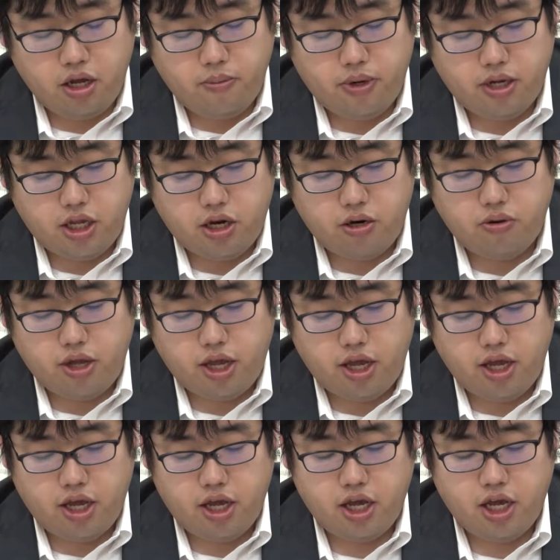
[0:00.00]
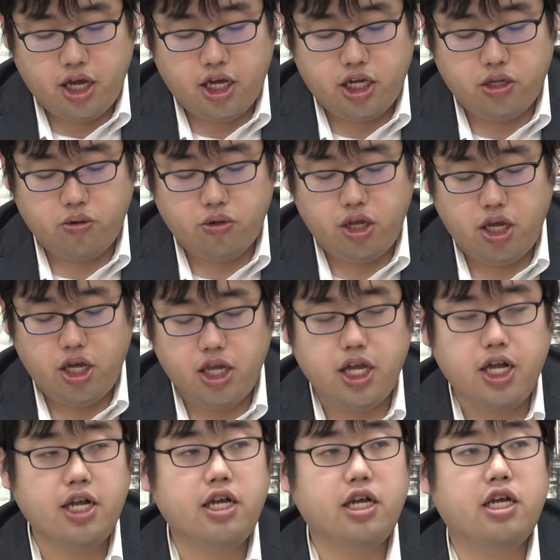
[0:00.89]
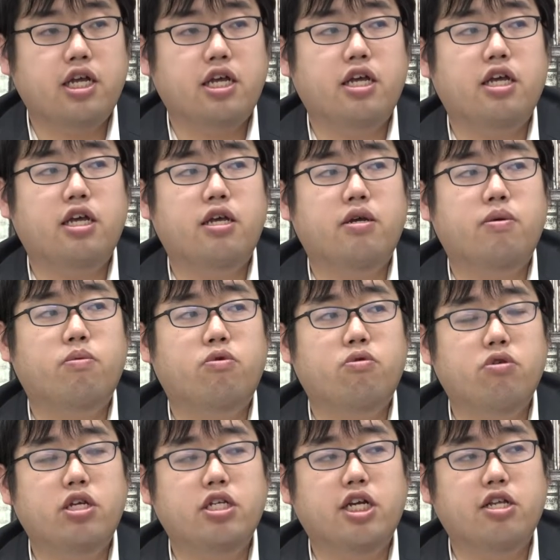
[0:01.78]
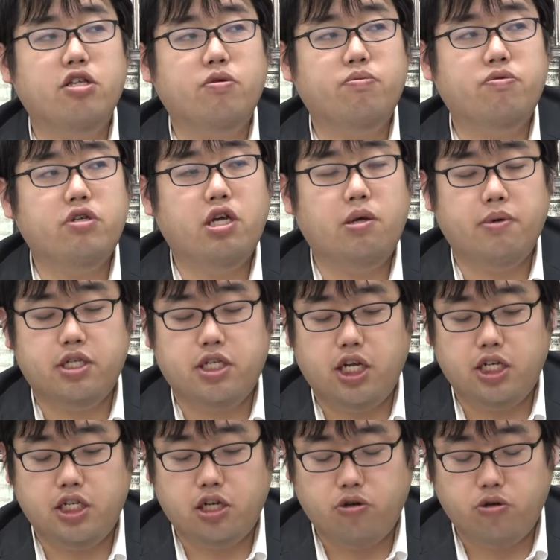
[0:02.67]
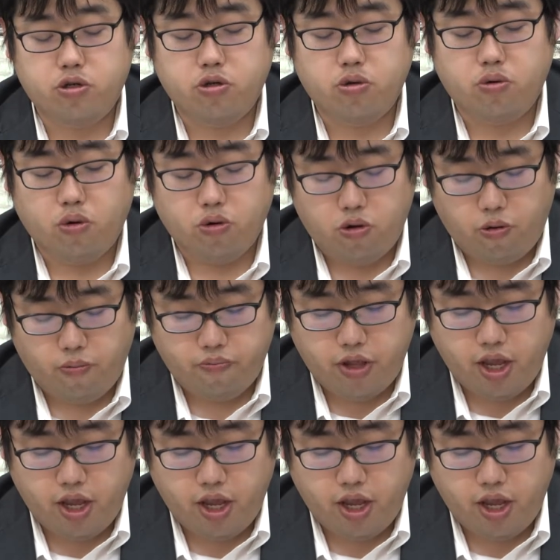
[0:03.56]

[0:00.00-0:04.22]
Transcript: なので、基礎的なものでちゃんと分野別対策をしておくこと。